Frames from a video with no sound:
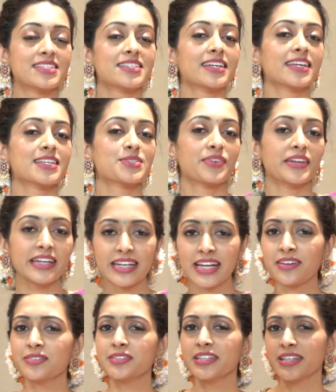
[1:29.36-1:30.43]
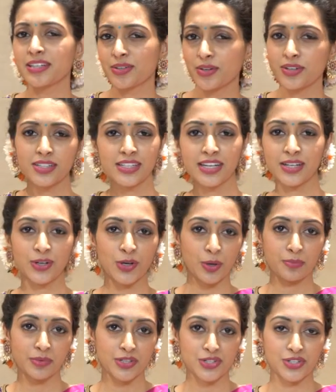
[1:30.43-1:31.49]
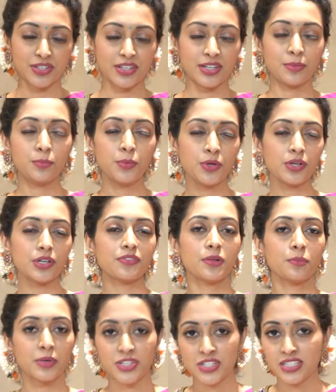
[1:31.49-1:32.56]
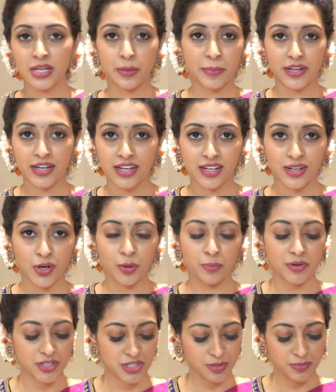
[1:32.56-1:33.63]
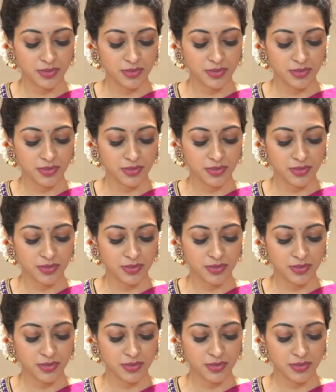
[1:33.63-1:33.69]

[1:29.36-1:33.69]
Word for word: ఇది నెక్స్ట్ వెరీ లవ్లీ అండ్ రాల్ కలర్ కాంబినేషన్ అండి బ్యూటిఫుల్ మజంటా పింక్ కలర్ కాంబినేషన్